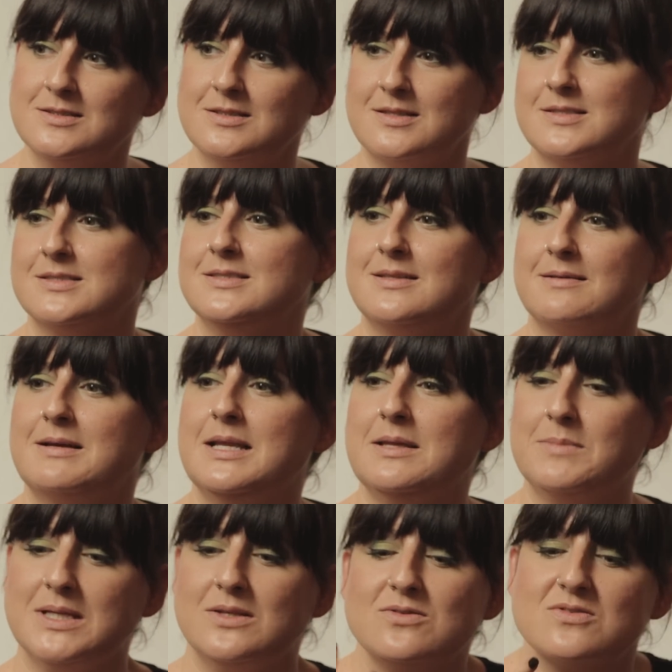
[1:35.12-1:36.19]
necesitaba
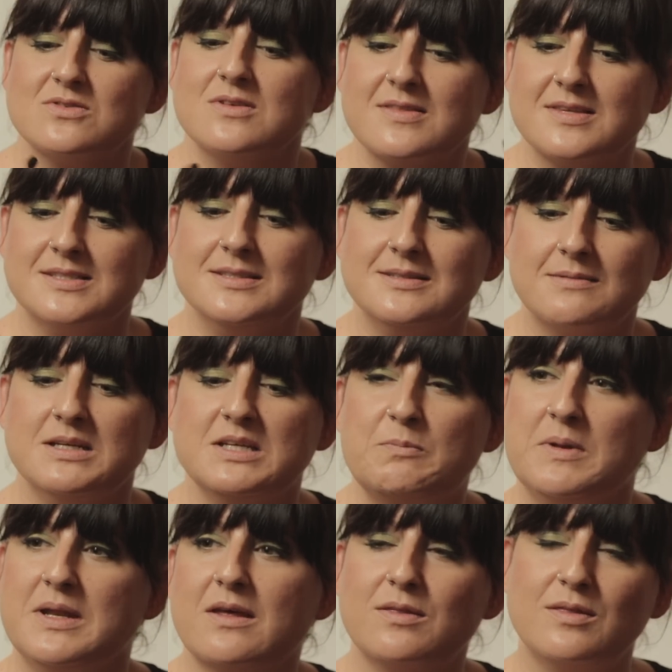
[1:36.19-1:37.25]
alimento, necesitaba
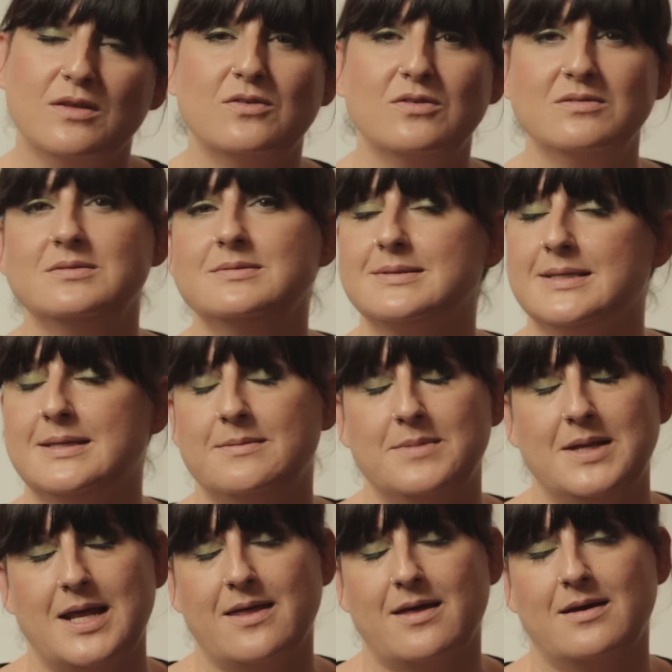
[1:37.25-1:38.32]
inspiración y
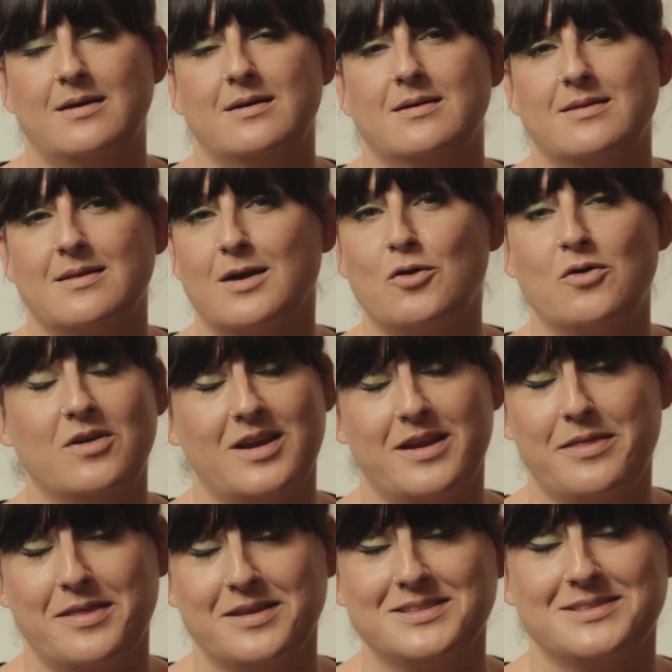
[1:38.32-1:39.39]
me la da con
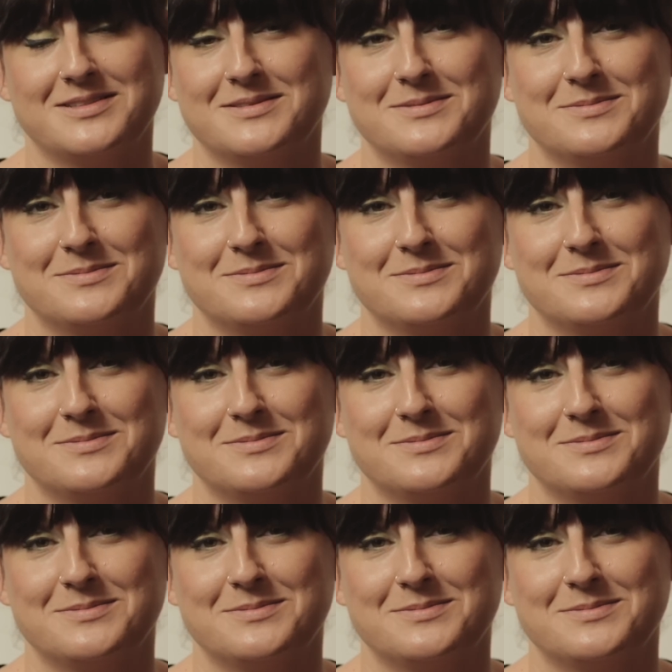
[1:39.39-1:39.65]
creces.